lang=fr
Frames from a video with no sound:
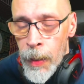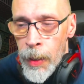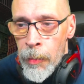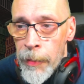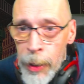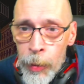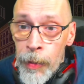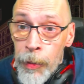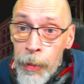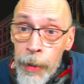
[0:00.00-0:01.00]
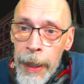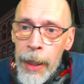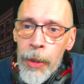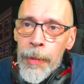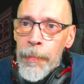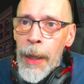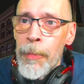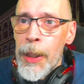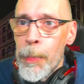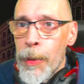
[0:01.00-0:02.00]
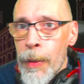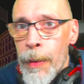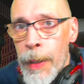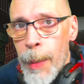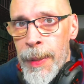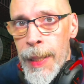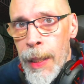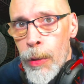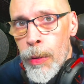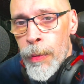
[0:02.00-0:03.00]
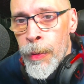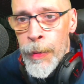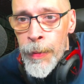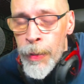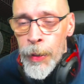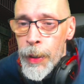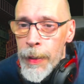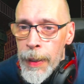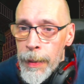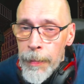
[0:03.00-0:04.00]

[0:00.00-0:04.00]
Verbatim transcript: On va juste donner euh, un petit peu euh, comme ça de choses